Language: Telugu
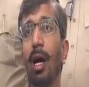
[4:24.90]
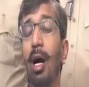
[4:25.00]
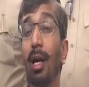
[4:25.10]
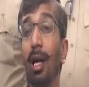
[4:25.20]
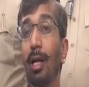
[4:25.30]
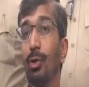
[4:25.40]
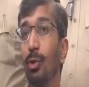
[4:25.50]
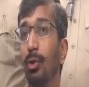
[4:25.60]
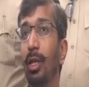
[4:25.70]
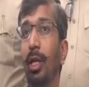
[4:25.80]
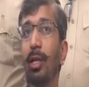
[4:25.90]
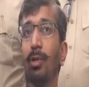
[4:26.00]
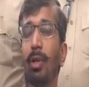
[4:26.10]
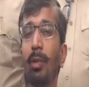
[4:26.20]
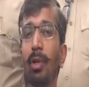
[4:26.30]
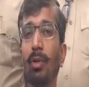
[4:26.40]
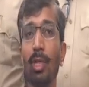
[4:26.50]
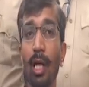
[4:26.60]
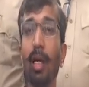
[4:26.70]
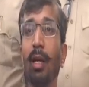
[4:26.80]
ఆ లాస్ట్ టూ త్రీ డేస్ కూడా మనకు
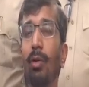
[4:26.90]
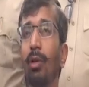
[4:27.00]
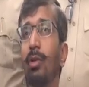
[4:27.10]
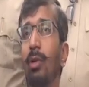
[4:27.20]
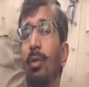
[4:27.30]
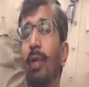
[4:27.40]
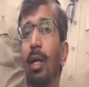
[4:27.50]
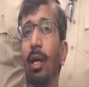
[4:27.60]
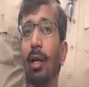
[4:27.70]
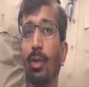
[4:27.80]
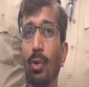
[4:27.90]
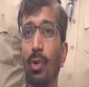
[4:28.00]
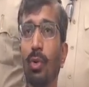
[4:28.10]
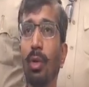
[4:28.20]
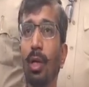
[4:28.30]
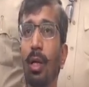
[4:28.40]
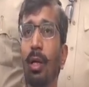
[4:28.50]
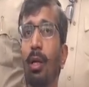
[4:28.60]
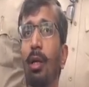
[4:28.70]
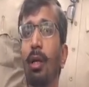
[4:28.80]
చాలా ఎక్కువ సో ఇన్ఫ్యాక్ట్ అక్కడ చూసుకుంటే
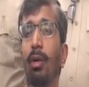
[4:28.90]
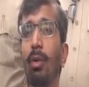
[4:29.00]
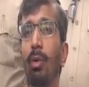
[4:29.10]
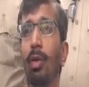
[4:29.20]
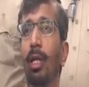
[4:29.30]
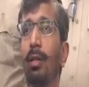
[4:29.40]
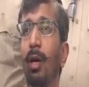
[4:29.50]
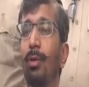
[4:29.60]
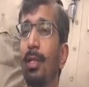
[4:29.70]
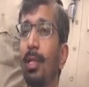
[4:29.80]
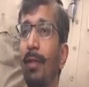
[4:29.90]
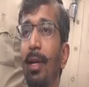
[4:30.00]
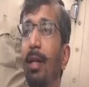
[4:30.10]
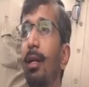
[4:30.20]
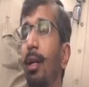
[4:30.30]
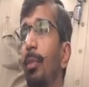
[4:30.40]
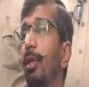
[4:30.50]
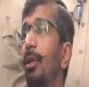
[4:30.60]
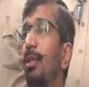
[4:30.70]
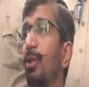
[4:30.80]
ఓన్లీ థౌజండ్ సెవెన్ హండ్రెడ్
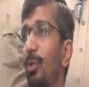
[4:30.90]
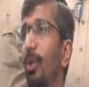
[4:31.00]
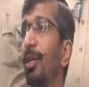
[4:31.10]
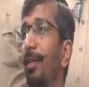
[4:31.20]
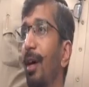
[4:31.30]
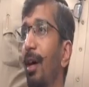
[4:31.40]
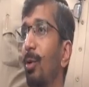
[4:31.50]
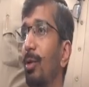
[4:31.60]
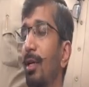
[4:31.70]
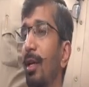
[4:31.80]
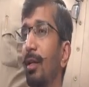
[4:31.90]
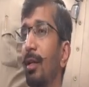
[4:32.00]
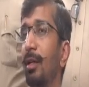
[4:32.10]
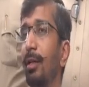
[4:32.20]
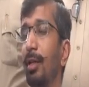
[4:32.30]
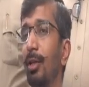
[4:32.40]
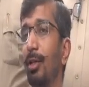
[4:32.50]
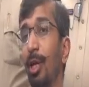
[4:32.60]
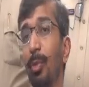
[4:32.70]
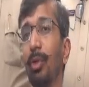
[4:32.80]
అప్లికేషన్స్ ఉండేవి ఆ రోజు నాటికి
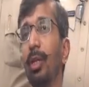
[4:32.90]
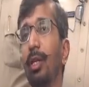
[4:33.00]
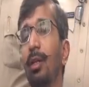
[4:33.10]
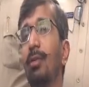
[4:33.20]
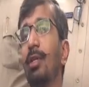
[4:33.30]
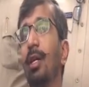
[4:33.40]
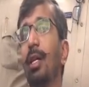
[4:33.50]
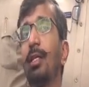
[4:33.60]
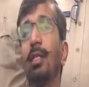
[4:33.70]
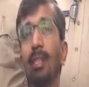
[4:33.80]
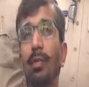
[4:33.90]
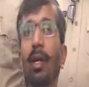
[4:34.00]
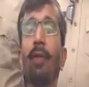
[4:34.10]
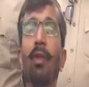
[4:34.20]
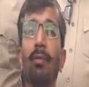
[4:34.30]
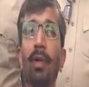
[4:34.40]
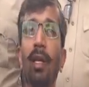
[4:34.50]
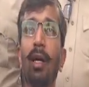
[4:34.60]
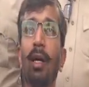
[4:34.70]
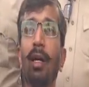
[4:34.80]
సో ఇప్పుడు త్రీ థౌజండ్ హండ్రెడ్ అండ్ సిక్స్టీ ఫైవ్ అవ్వడం
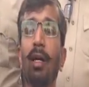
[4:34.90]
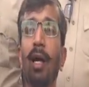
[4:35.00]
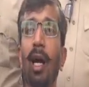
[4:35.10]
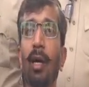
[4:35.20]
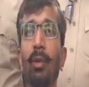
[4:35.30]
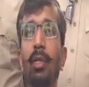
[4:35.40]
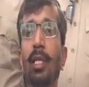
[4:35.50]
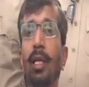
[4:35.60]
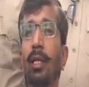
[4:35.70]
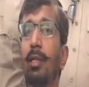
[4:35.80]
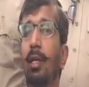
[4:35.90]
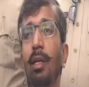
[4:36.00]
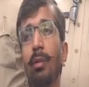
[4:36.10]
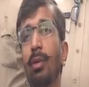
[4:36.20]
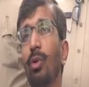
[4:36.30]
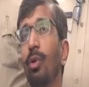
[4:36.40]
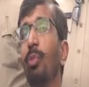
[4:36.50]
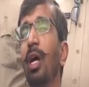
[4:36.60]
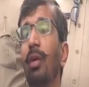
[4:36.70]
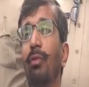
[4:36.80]
వలన ఐ వుడ్ సే ఇట్ ఈస్ ఏ గుడ్
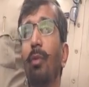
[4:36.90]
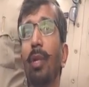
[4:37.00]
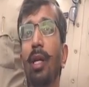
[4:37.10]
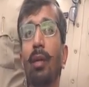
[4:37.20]
ప్లాట్ఫామ్ అనే